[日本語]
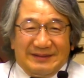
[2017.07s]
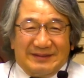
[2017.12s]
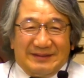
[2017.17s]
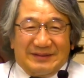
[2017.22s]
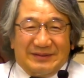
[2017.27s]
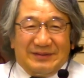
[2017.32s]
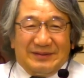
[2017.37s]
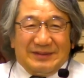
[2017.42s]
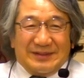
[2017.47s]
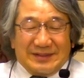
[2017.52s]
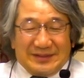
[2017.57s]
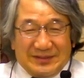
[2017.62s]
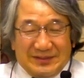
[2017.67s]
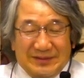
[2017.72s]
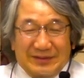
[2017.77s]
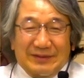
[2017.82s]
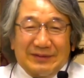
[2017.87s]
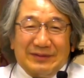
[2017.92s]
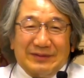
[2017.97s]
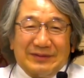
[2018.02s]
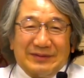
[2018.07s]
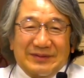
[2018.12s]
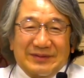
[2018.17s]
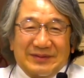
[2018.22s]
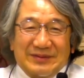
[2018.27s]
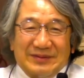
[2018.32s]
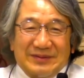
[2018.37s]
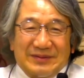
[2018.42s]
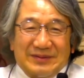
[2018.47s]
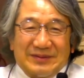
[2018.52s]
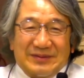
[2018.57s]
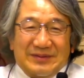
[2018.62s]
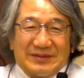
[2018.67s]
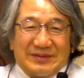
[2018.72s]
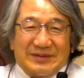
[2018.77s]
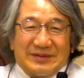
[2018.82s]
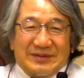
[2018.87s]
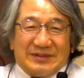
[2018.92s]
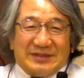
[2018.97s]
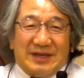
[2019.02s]
なんですよ
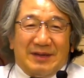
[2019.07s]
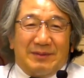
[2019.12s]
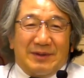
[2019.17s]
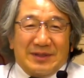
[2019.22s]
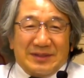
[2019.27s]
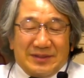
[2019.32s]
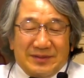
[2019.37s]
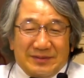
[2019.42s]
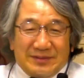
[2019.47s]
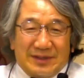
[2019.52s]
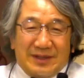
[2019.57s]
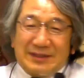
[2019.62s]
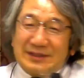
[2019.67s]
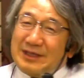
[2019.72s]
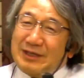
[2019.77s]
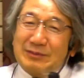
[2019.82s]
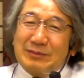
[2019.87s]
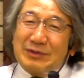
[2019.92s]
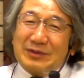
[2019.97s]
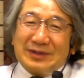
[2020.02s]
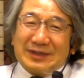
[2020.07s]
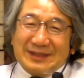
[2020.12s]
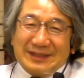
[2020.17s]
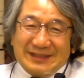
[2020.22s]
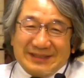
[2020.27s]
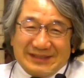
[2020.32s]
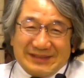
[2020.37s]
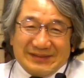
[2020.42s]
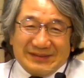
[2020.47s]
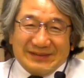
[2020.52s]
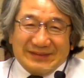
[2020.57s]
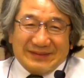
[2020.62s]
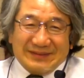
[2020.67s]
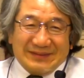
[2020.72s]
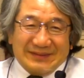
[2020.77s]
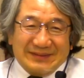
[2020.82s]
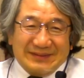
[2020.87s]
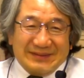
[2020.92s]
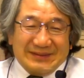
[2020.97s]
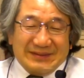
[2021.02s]
さばいてる限り何も起こらないんですよ
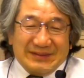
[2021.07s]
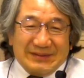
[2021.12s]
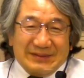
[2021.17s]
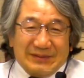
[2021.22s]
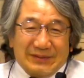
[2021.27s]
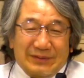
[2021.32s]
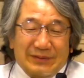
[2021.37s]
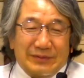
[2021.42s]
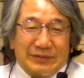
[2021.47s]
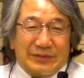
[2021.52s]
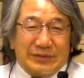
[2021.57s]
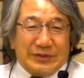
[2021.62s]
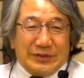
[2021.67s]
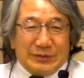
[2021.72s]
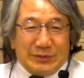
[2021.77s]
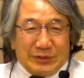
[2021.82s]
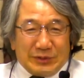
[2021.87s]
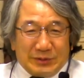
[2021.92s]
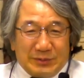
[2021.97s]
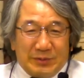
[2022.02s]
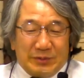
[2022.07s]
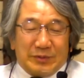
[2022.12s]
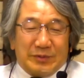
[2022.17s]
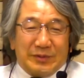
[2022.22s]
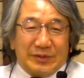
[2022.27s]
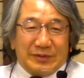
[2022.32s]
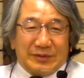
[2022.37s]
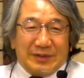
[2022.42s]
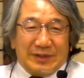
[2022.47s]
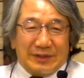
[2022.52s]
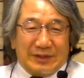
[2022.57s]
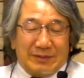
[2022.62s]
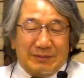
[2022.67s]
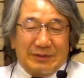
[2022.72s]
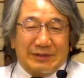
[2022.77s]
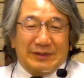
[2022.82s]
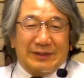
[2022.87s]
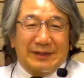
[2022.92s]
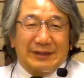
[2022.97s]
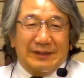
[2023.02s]
本当に自分の罪を認めて悔い改
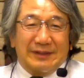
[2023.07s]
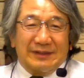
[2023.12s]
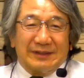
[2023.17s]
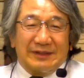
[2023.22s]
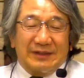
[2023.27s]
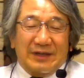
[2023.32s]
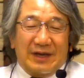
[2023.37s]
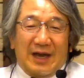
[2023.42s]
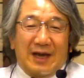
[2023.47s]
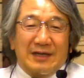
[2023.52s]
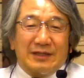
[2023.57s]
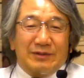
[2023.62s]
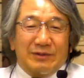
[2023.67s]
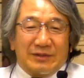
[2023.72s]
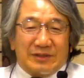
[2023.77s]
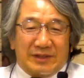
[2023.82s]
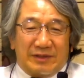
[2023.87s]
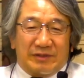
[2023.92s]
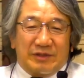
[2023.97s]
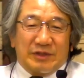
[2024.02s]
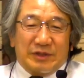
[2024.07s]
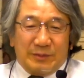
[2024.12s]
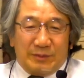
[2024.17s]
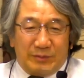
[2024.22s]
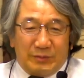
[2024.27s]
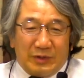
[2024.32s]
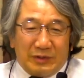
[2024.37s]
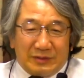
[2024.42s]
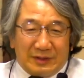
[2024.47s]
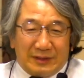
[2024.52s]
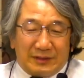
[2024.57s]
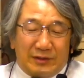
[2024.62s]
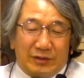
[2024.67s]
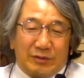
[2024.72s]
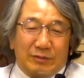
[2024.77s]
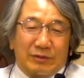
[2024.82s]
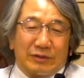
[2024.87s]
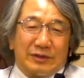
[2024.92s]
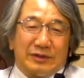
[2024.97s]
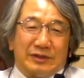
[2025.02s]
めて相手を許さなくて自分も悪かったと
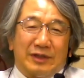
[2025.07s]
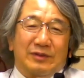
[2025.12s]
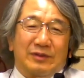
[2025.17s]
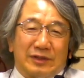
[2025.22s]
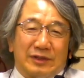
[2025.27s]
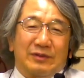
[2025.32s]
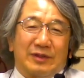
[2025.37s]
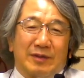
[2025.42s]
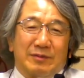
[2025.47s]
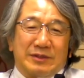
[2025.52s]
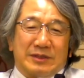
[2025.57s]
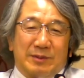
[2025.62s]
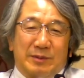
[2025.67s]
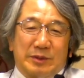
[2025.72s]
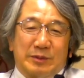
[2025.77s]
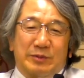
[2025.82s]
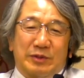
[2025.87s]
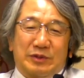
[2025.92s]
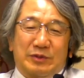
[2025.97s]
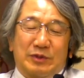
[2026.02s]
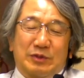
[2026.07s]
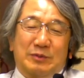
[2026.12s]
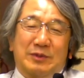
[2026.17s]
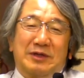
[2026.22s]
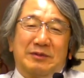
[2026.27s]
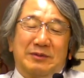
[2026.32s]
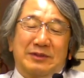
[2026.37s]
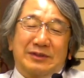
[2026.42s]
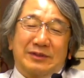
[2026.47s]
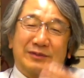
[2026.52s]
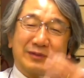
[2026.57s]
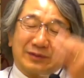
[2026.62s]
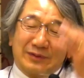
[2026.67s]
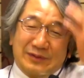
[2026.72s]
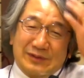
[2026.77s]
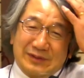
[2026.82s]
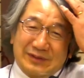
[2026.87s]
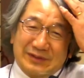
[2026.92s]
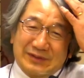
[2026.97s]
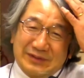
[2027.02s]
思ってちゃんと神様にも人にも謝った時
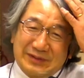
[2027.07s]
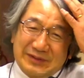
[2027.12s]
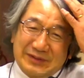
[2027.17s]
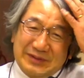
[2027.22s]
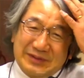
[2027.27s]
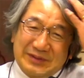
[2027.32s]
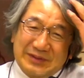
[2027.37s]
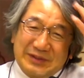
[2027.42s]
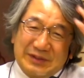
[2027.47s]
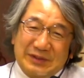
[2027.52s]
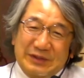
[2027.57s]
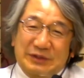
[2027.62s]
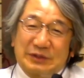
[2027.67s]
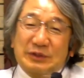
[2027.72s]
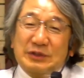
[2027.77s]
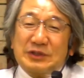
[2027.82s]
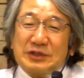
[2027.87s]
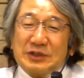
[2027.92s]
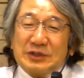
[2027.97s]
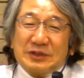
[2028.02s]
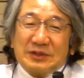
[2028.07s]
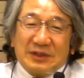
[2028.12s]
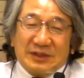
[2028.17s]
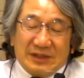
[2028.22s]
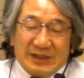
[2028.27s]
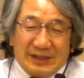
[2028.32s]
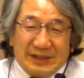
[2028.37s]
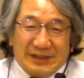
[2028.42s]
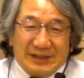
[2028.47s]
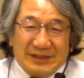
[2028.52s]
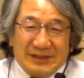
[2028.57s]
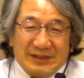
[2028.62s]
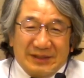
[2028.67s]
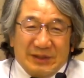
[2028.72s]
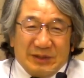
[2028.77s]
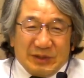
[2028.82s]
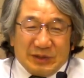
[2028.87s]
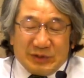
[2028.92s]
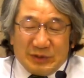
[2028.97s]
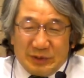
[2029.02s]
に許しってね
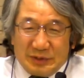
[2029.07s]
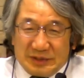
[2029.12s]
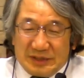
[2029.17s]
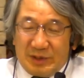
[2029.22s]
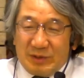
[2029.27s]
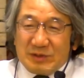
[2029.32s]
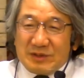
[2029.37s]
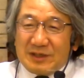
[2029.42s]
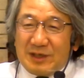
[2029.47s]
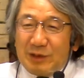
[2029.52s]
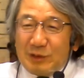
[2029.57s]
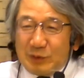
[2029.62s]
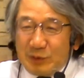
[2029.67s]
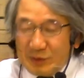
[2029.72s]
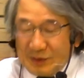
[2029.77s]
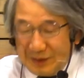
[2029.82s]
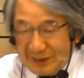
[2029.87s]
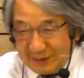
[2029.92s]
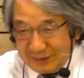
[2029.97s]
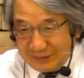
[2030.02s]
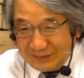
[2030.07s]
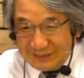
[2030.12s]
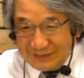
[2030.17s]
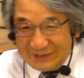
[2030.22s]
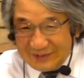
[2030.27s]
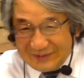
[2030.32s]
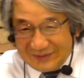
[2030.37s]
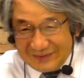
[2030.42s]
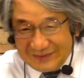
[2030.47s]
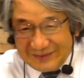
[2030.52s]
十字架の力を解き放つんです